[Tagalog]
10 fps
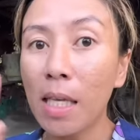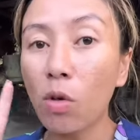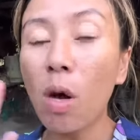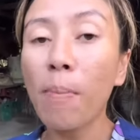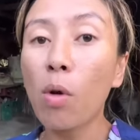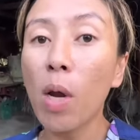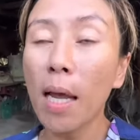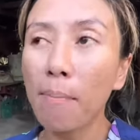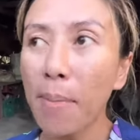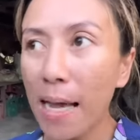dito kapag
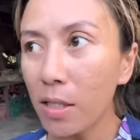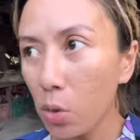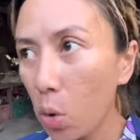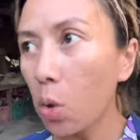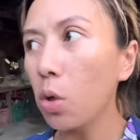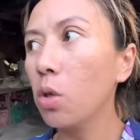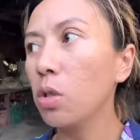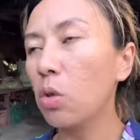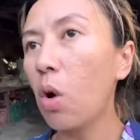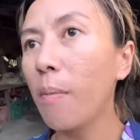walang pasok.
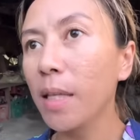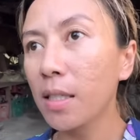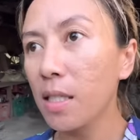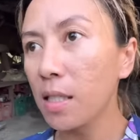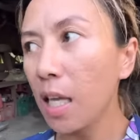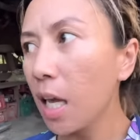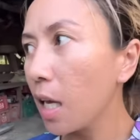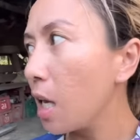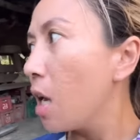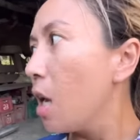Dito kami nagsistay.